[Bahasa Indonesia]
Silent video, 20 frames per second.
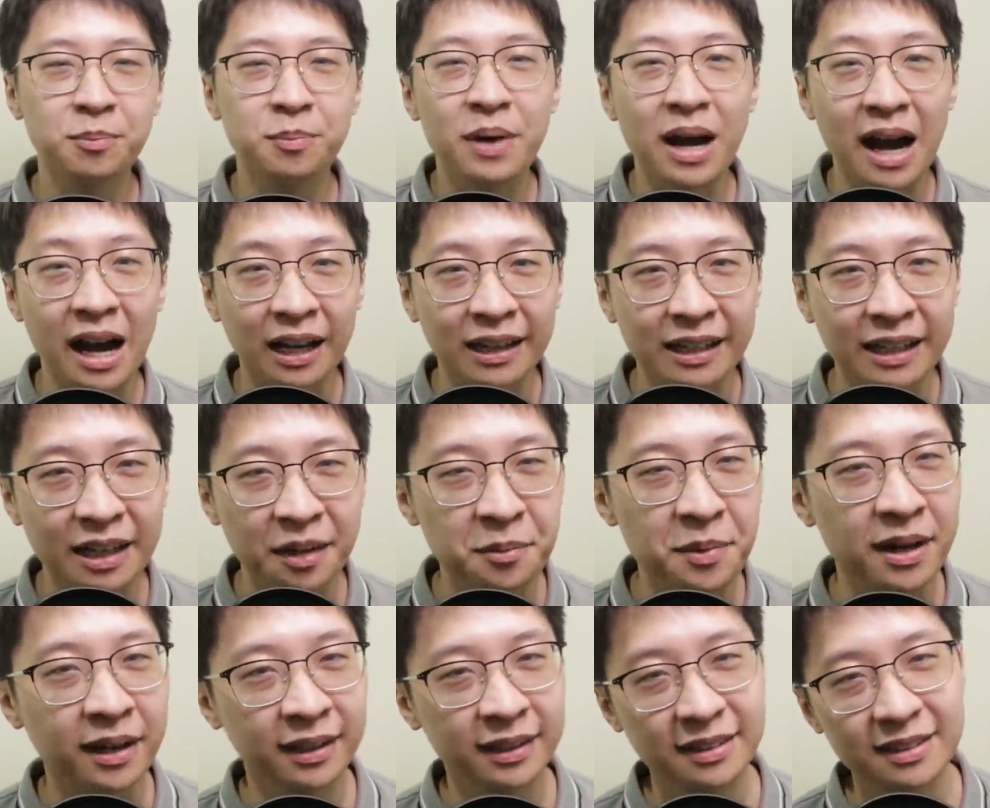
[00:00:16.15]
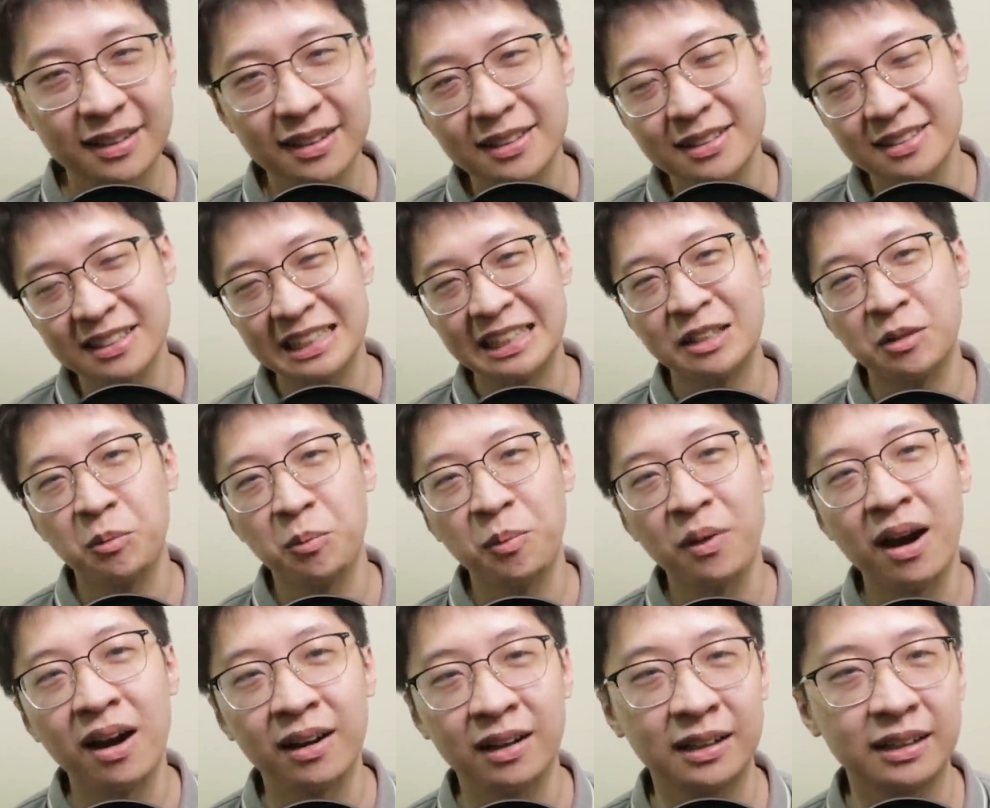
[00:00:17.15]
bahagia banget, seneng
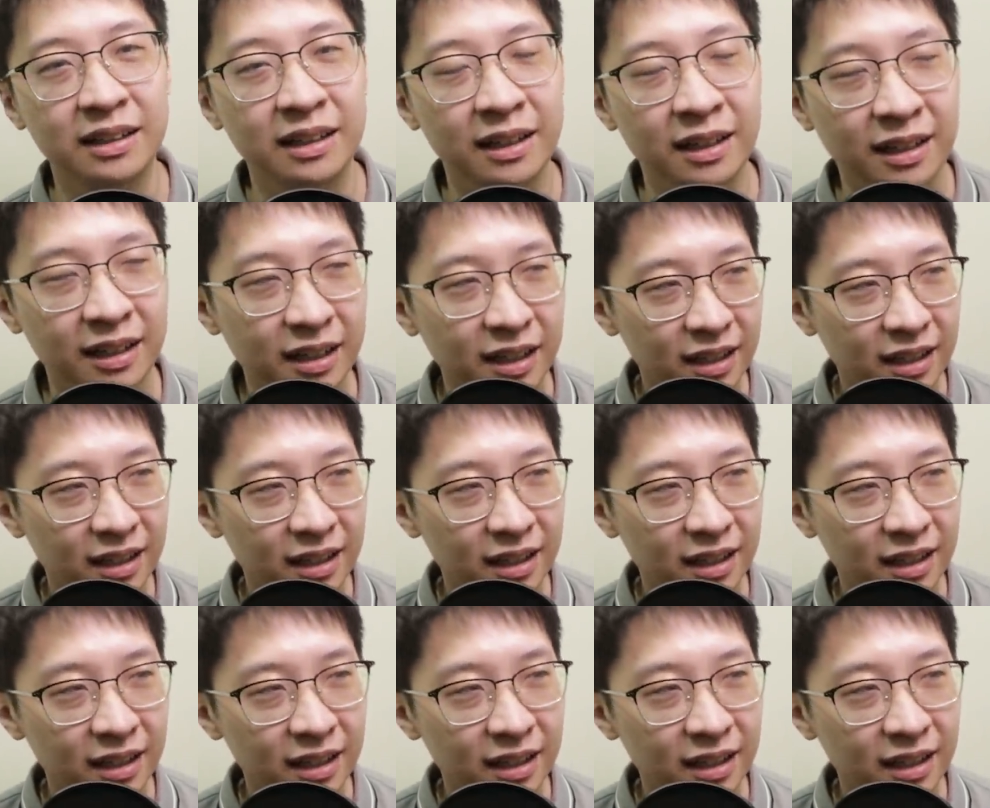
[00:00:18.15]
banget ya.